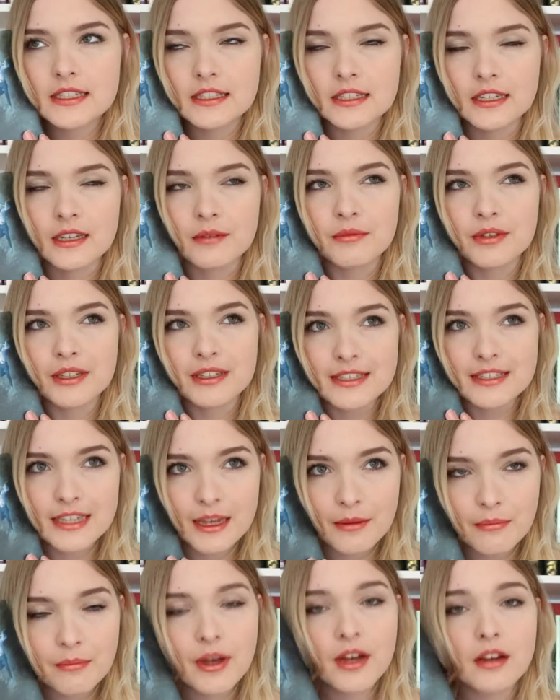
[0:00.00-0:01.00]
nee, im
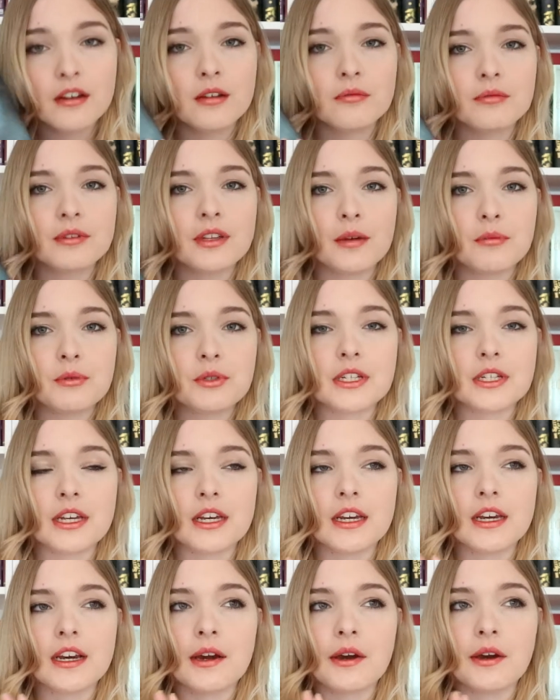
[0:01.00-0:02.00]
Dezember kommt, glaube ich,
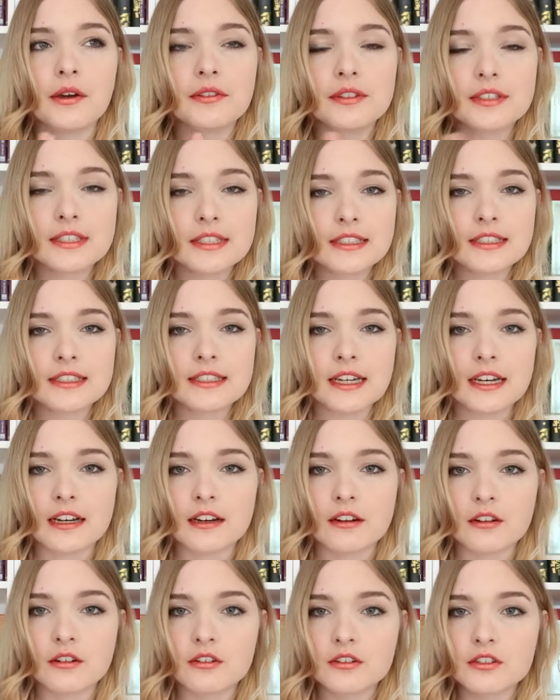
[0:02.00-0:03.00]
der dritte
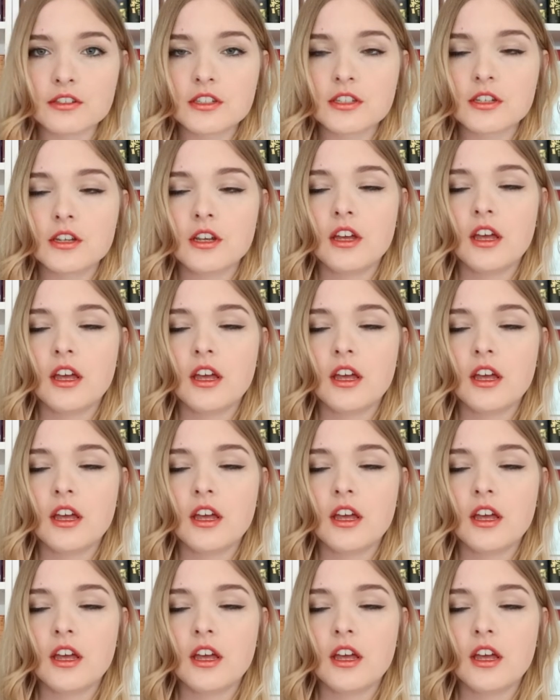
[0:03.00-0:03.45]
Teil raus.